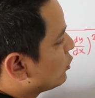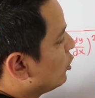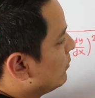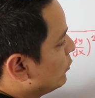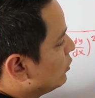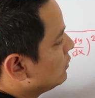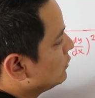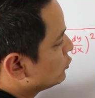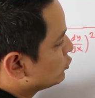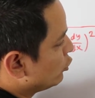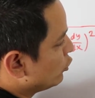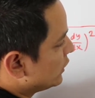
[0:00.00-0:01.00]
como
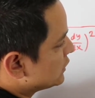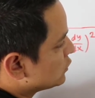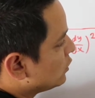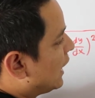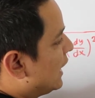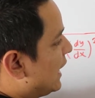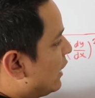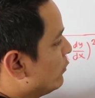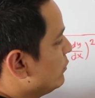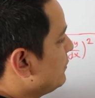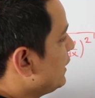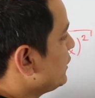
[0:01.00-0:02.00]
todo esto a la
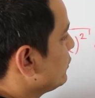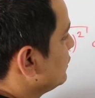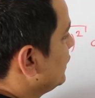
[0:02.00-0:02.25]
1 medio,